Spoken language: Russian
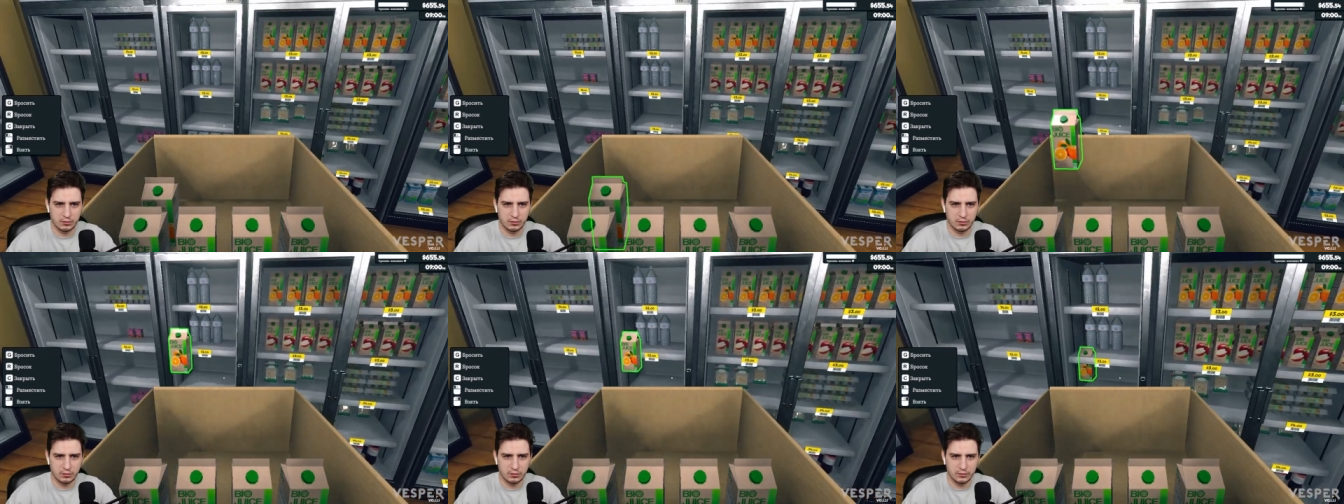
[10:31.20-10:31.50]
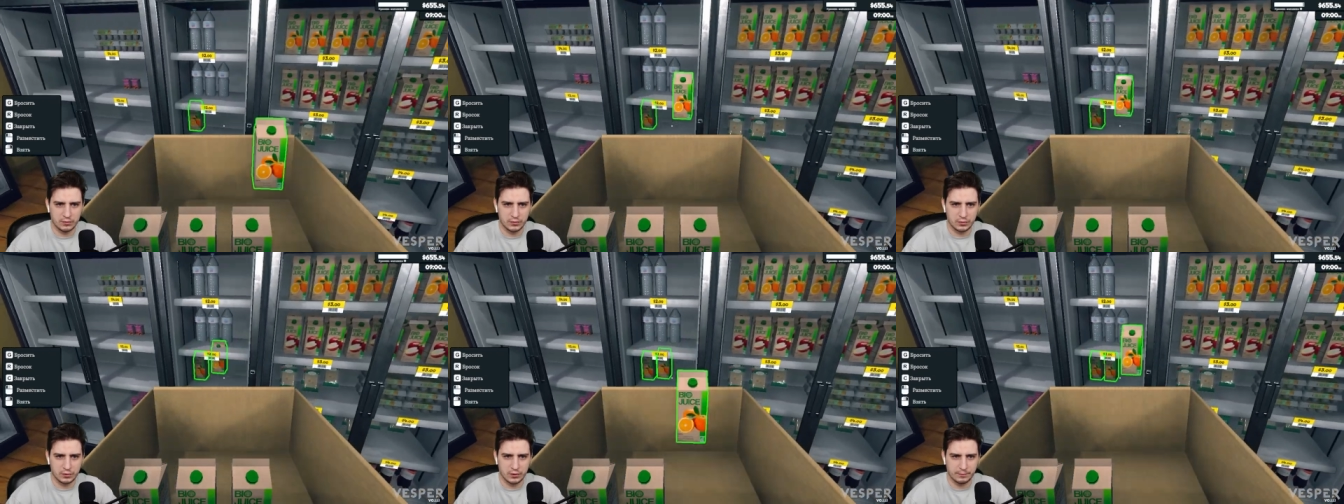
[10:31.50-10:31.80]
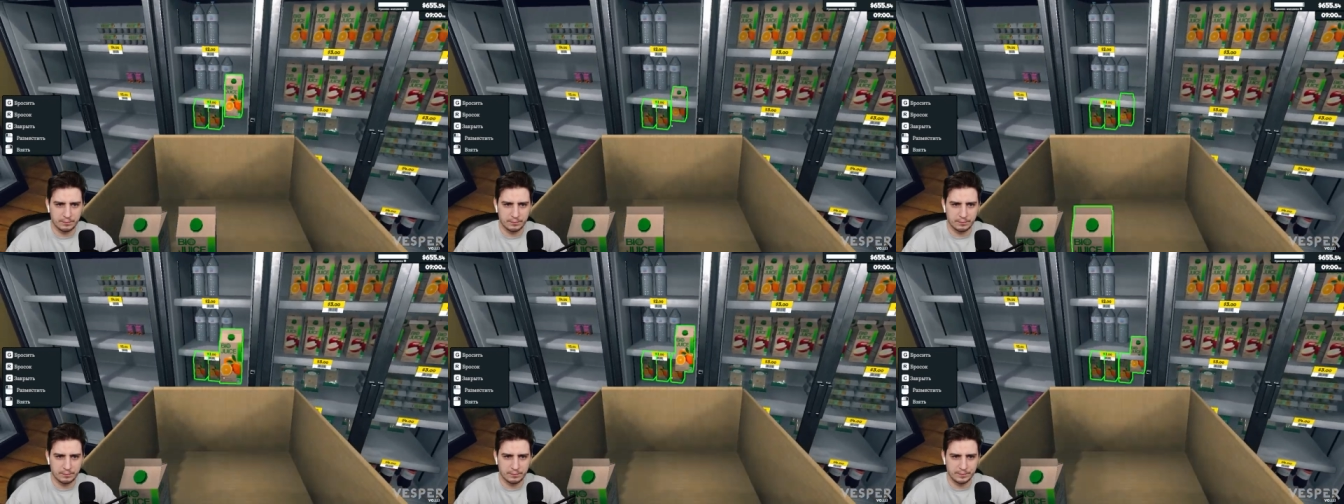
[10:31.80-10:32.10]
Сюда.
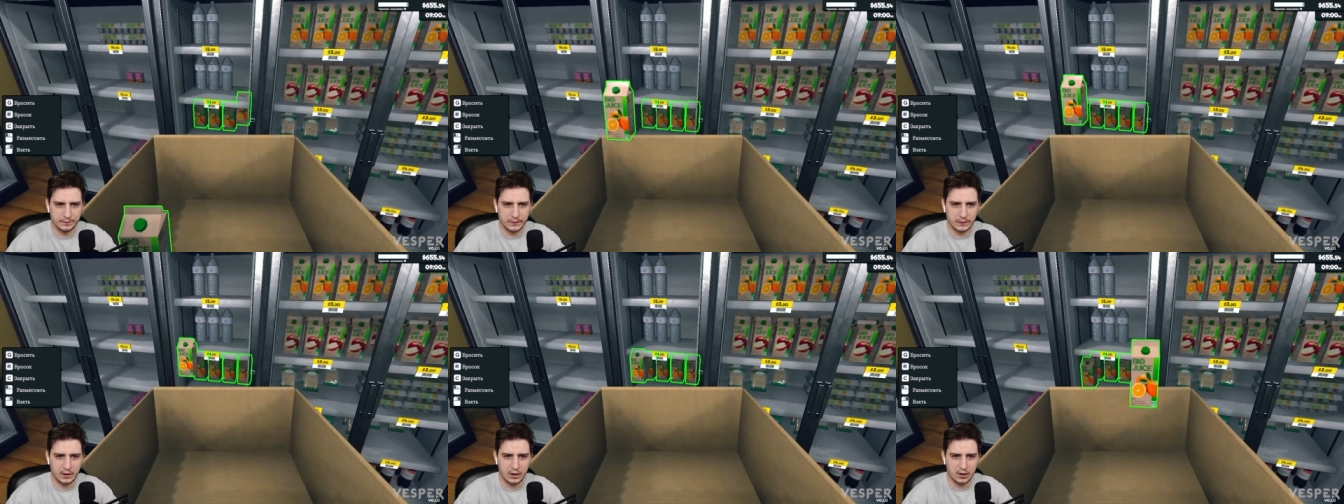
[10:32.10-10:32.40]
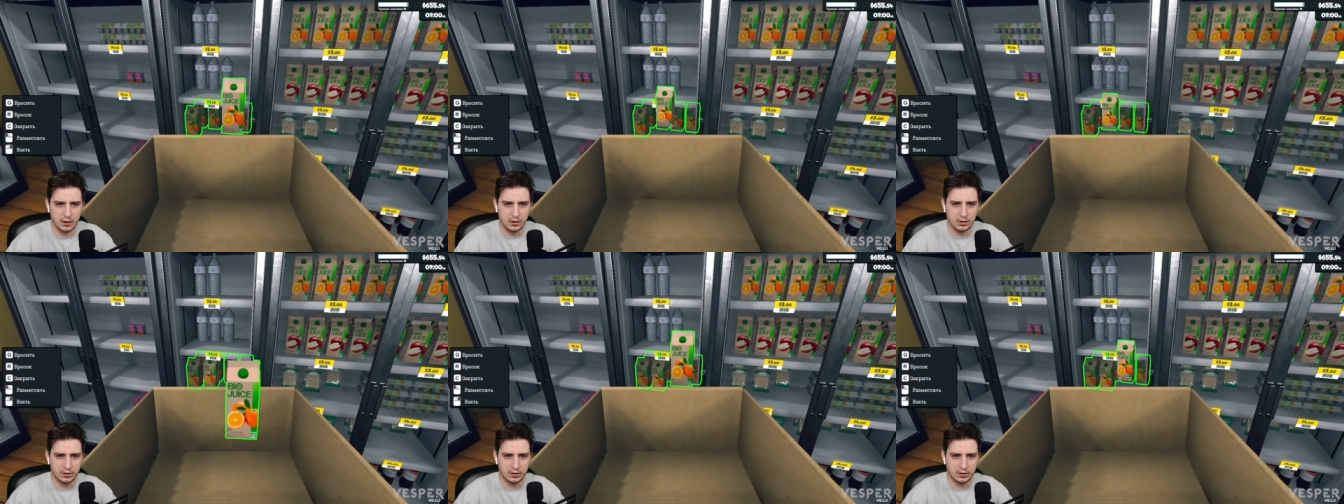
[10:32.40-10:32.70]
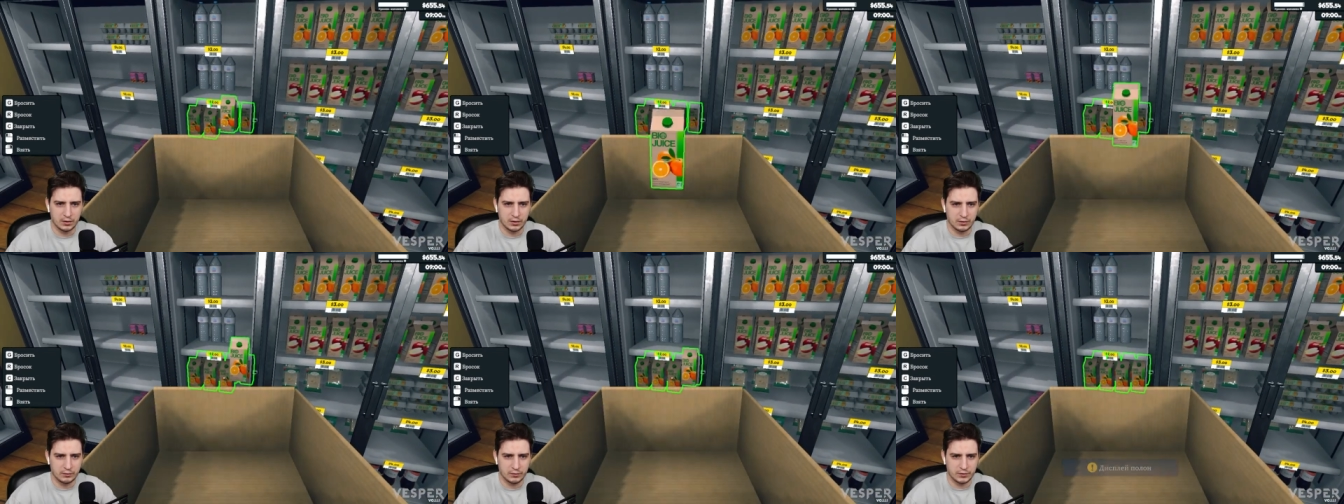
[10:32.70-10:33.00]

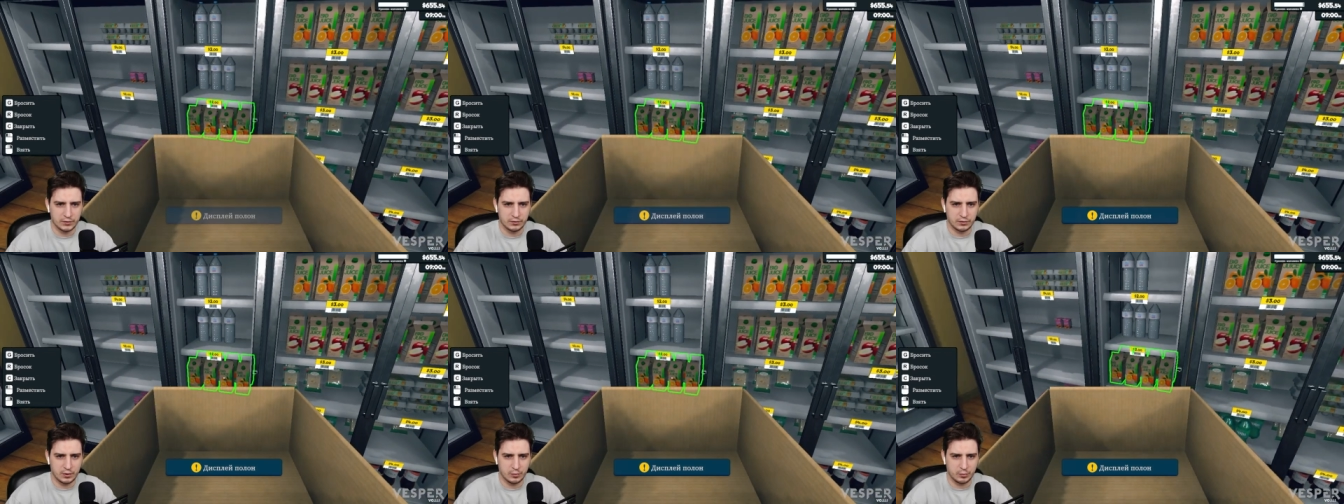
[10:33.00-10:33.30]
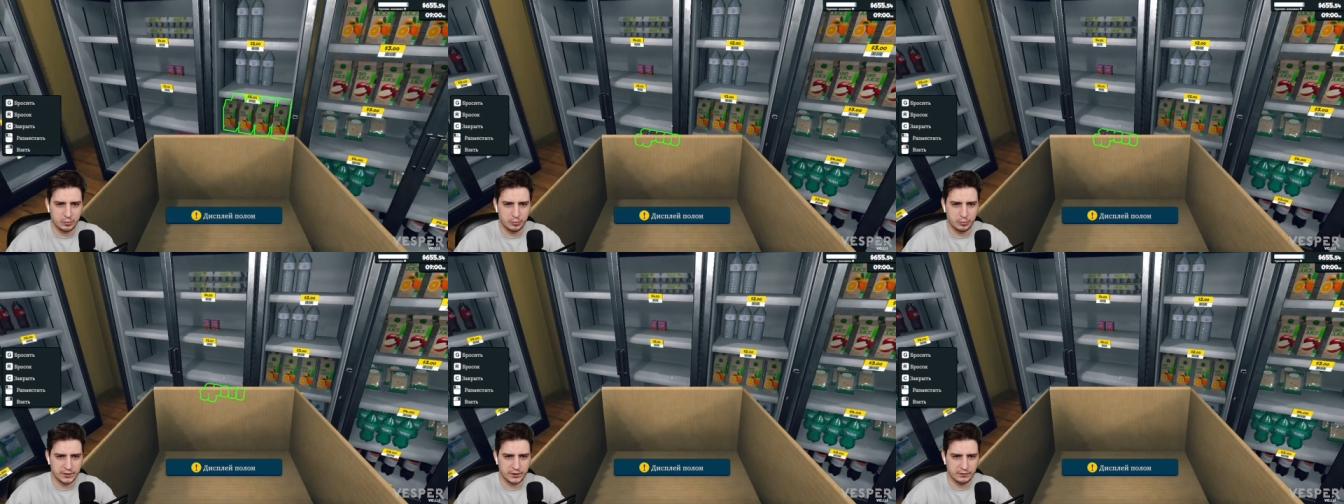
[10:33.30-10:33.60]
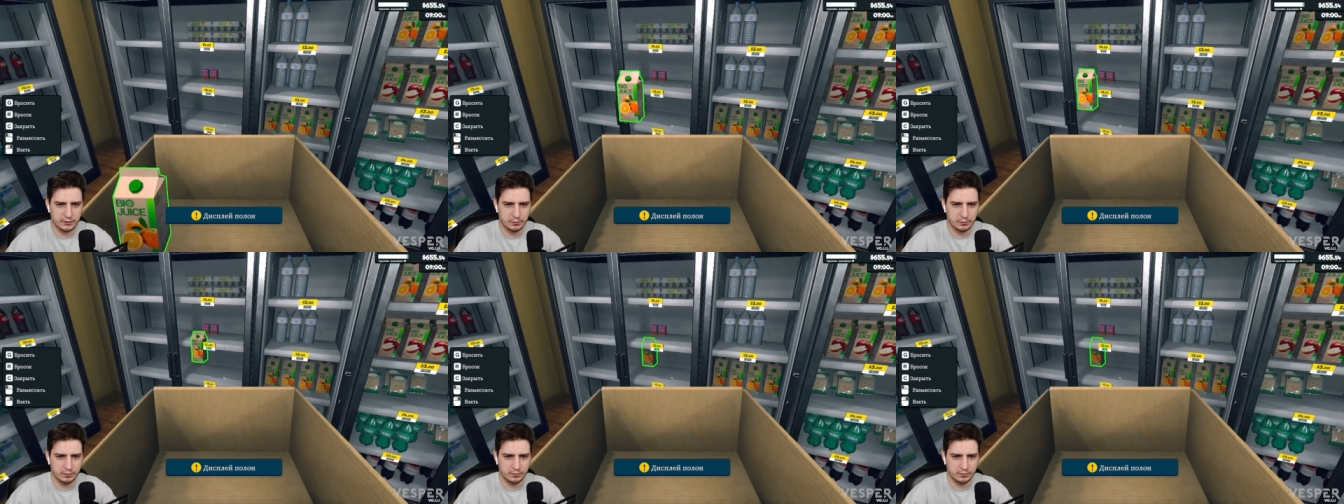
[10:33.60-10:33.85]
Давай вот сюда поставим.